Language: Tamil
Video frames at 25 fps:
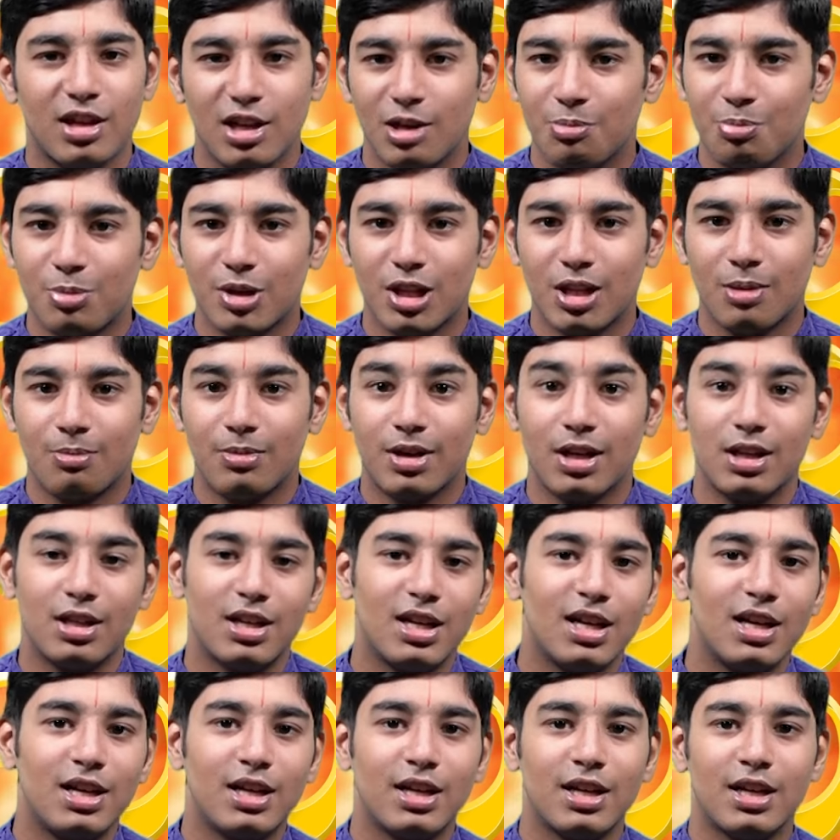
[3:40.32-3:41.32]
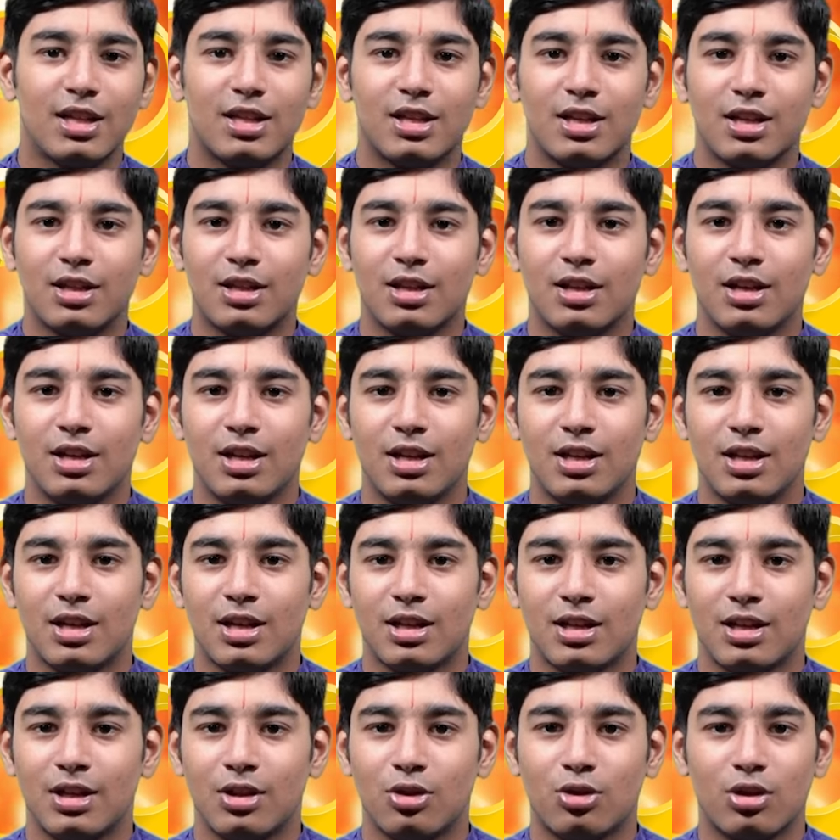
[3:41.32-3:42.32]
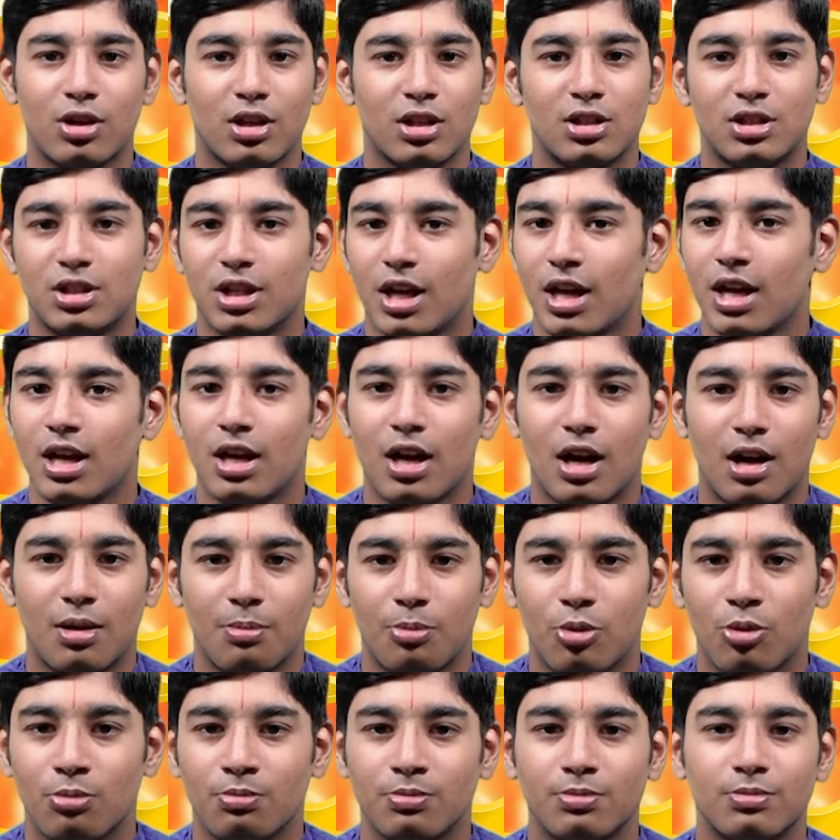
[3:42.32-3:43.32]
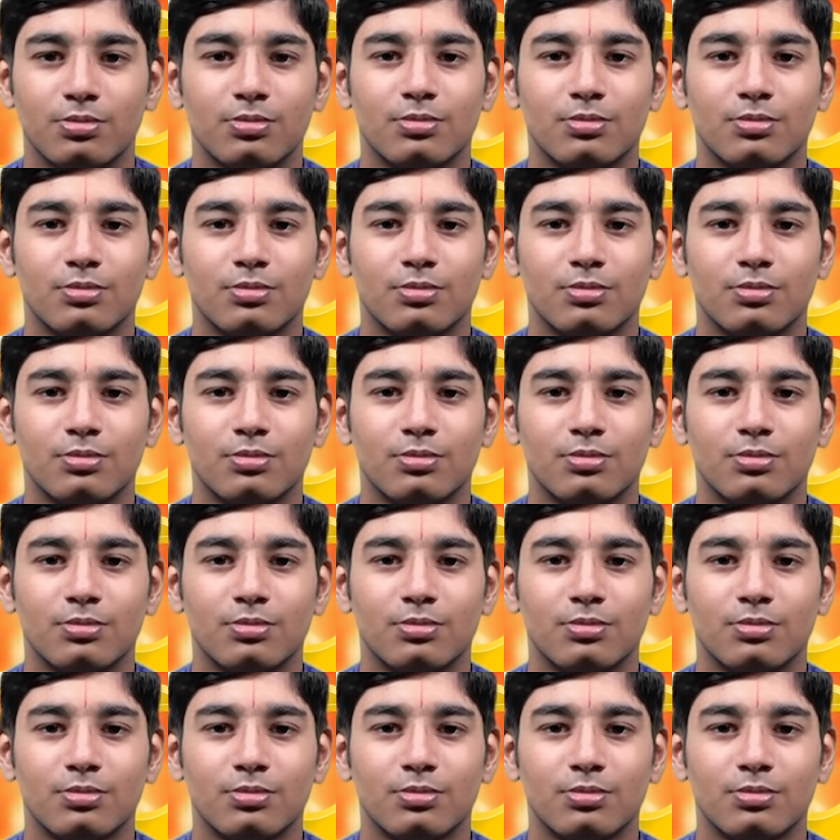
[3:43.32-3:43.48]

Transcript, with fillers: இப்போ நம்ம நேற்றைய தினத்தின் நீதி கதையின் தொடர்ச்சியை காண்போம்